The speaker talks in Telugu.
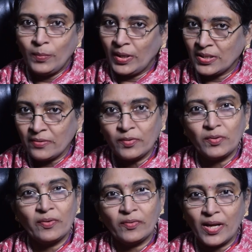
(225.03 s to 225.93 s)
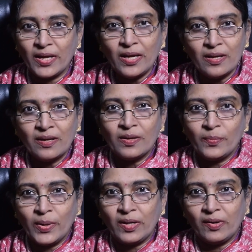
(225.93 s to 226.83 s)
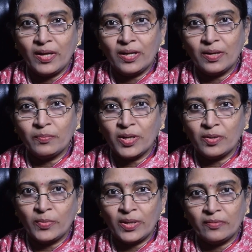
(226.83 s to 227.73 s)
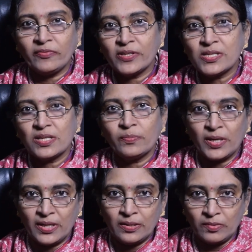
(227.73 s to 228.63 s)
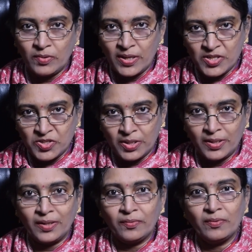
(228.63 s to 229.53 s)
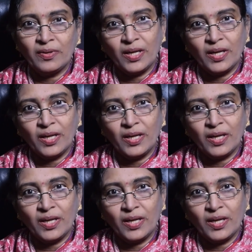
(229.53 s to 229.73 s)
మిగతావి కూడా ఉన్నాయి బట్ ఈ నెంబర్ మీరు ఫస్ట్ నెంబర్ కింద కూడా ఇచ్చాను నేను